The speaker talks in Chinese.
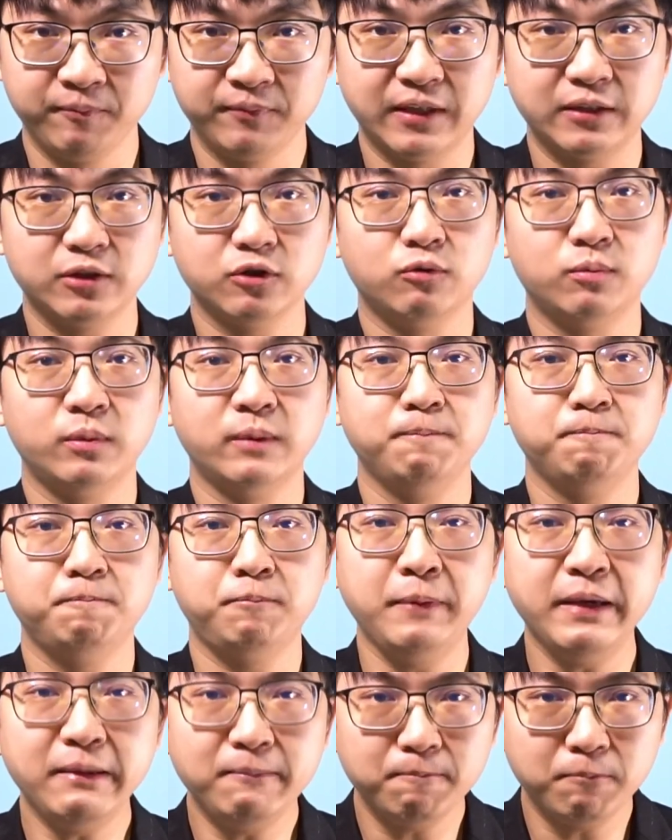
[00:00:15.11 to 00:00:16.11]
但是我们
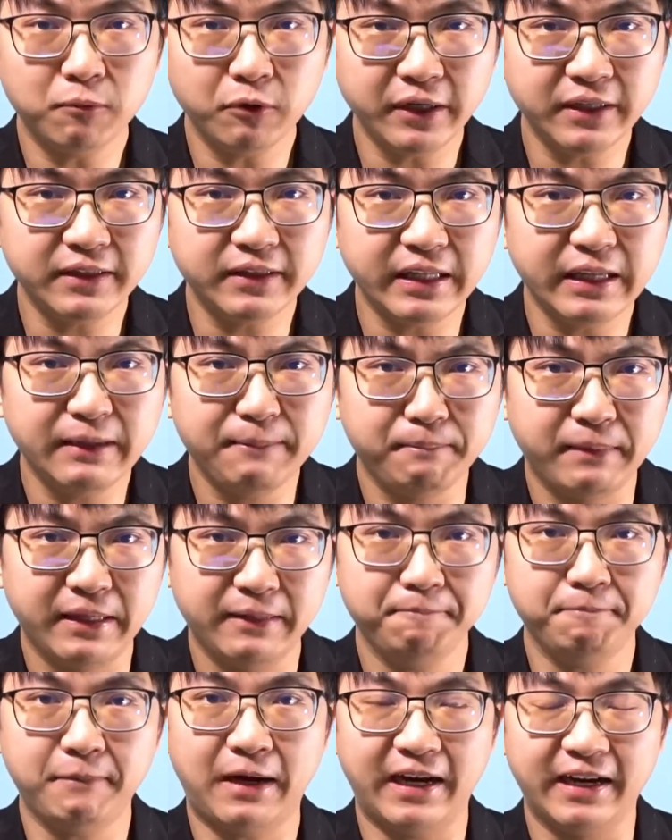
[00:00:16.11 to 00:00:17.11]
并不一定
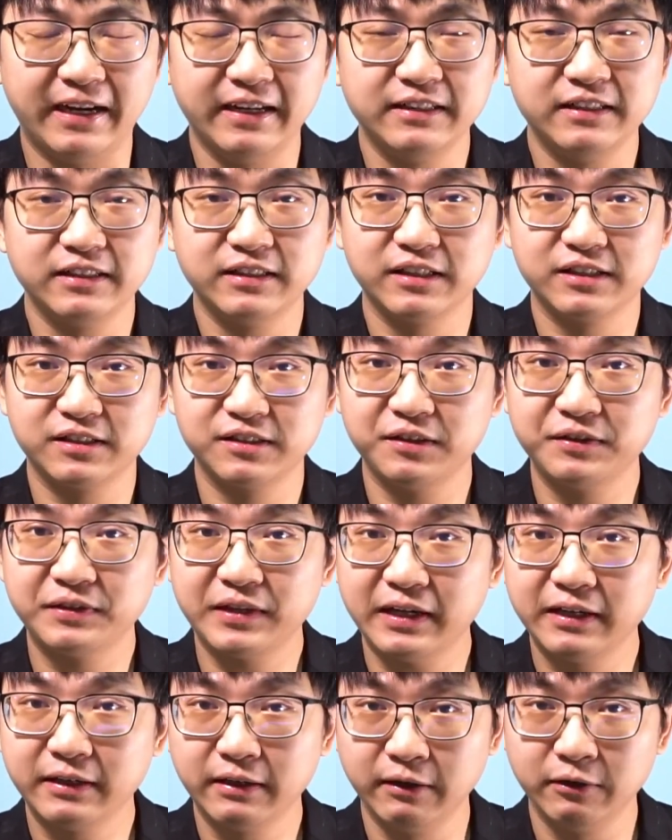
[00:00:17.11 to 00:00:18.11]
明白这些圣
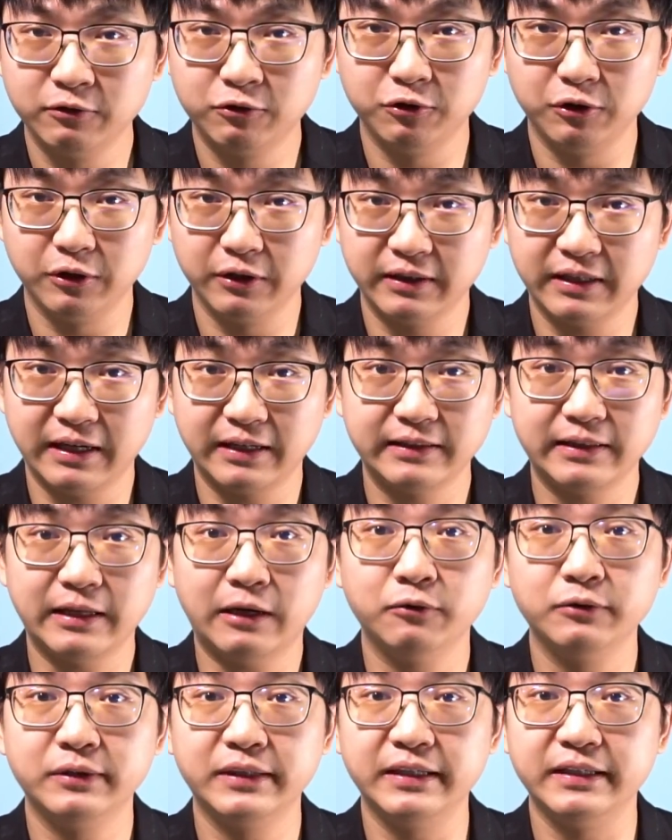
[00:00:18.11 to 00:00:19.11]
诞歌曲它
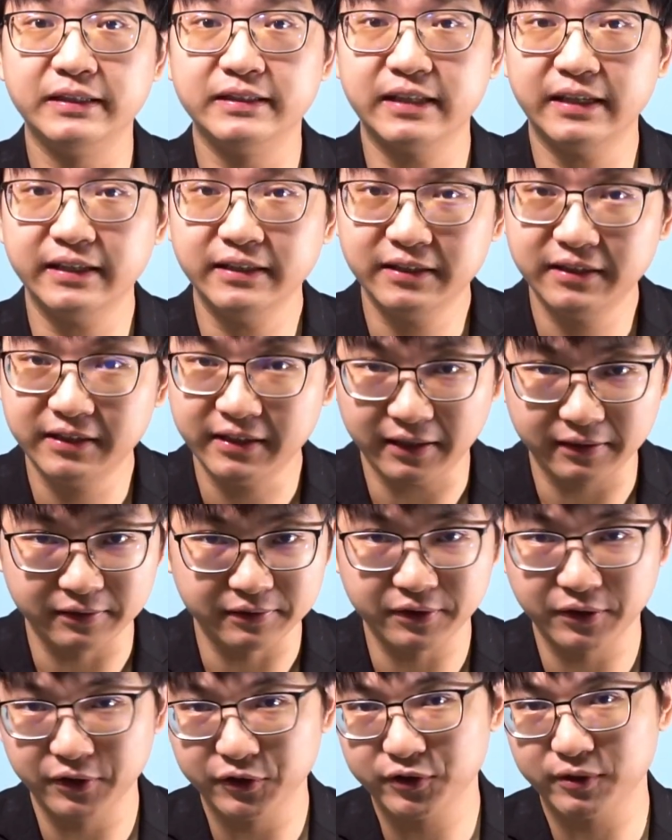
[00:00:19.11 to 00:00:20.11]
到底在讲
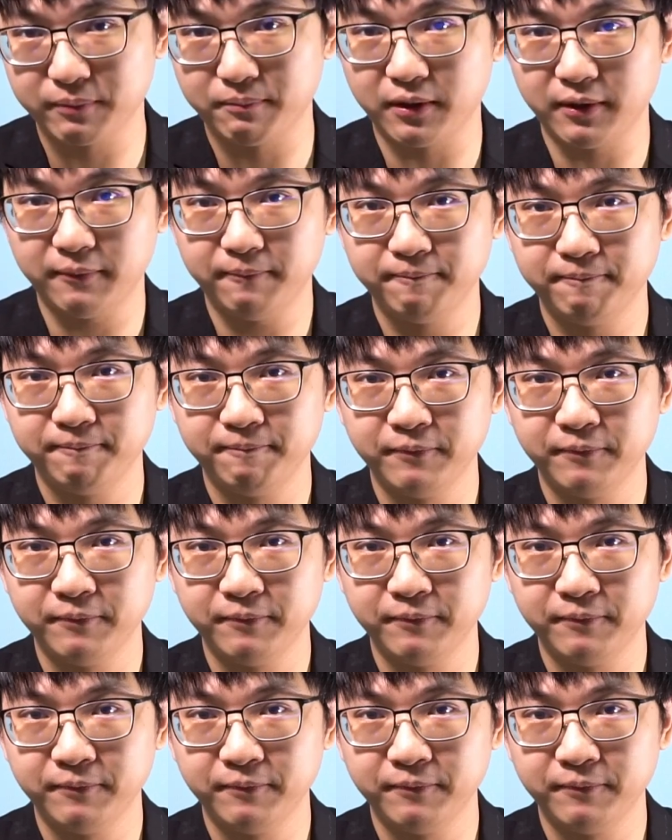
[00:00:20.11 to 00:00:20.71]
些什么。